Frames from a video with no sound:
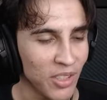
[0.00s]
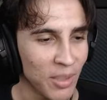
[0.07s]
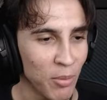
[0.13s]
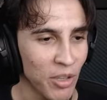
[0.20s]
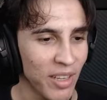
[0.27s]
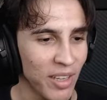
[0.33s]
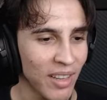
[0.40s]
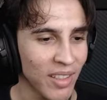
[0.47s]
ia ser
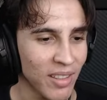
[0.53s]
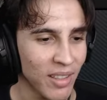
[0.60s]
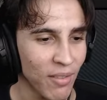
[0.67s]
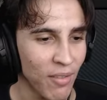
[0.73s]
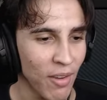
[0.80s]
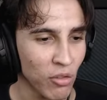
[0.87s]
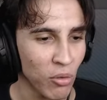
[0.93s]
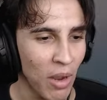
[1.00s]
muito engraçado se
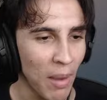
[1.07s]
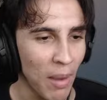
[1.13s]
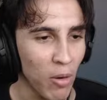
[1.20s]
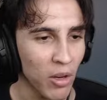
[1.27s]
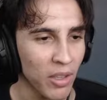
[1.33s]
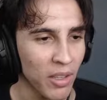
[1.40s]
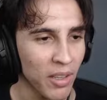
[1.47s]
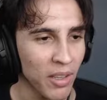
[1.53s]
tivesse um
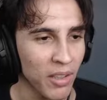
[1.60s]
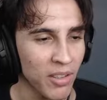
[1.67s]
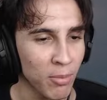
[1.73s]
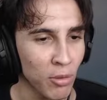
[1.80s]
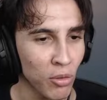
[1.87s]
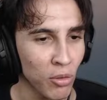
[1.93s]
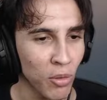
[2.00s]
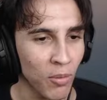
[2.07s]
rebolando aqui em cima do